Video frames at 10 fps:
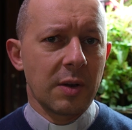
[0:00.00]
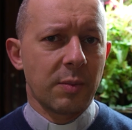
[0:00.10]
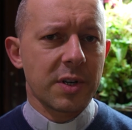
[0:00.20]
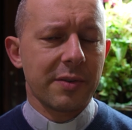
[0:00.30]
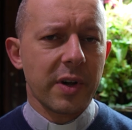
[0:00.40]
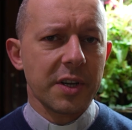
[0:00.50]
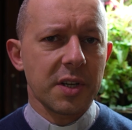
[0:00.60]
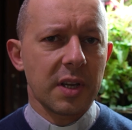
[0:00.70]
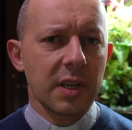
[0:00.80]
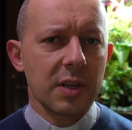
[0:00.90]
może
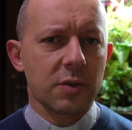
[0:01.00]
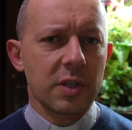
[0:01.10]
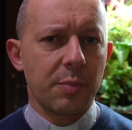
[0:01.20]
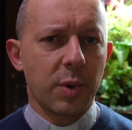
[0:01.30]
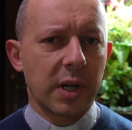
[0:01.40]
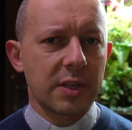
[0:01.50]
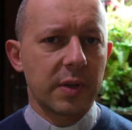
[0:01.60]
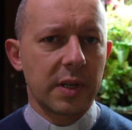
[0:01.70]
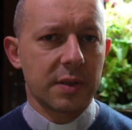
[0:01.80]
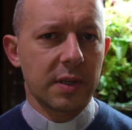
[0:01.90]
właśnie Jezus nam
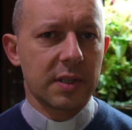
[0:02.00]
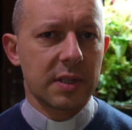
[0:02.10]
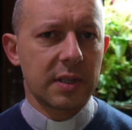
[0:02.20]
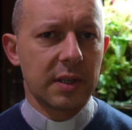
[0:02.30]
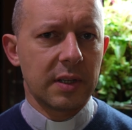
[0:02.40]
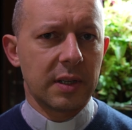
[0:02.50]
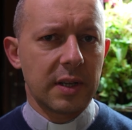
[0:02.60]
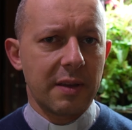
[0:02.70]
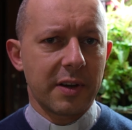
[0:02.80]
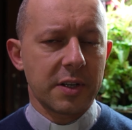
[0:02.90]
pokazuje, co jest y,
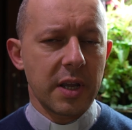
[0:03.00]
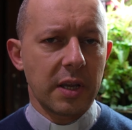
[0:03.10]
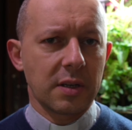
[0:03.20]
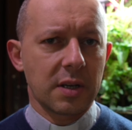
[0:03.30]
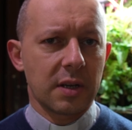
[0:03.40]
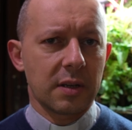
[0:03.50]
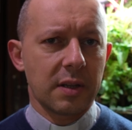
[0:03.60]
najważniejsze.